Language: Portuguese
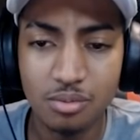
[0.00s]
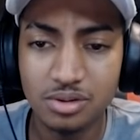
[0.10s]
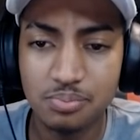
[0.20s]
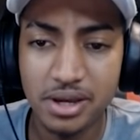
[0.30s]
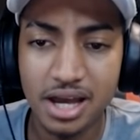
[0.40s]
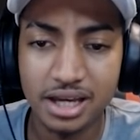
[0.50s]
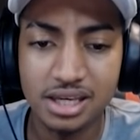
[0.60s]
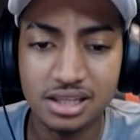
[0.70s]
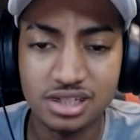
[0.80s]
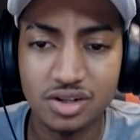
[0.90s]
Vamos pegar
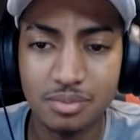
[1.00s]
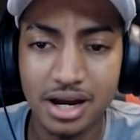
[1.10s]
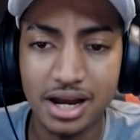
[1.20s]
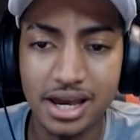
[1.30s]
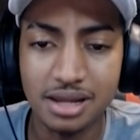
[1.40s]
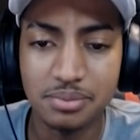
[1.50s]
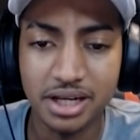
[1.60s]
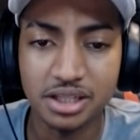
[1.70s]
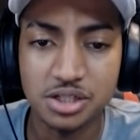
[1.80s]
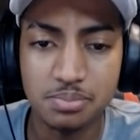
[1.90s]
aqui e transformar ela em
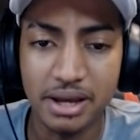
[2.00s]
picareta